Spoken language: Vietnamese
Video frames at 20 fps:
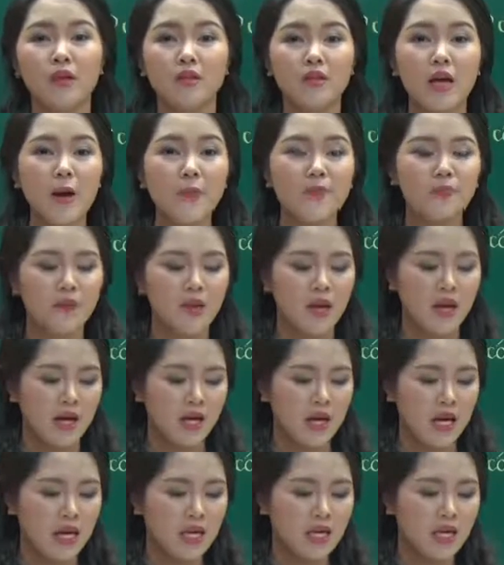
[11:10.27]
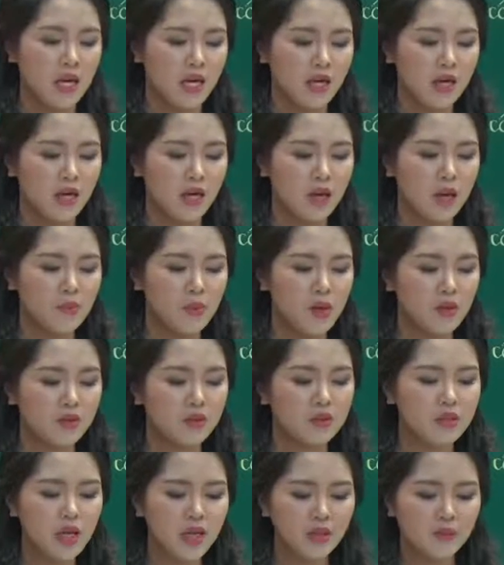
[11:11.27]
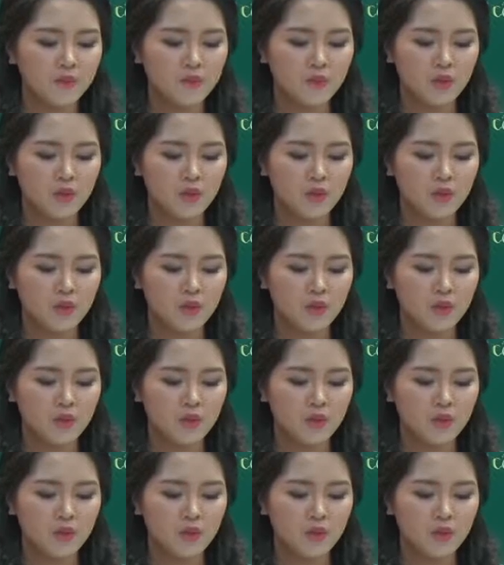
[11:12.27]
nhá đấy đó là bước thứ nhất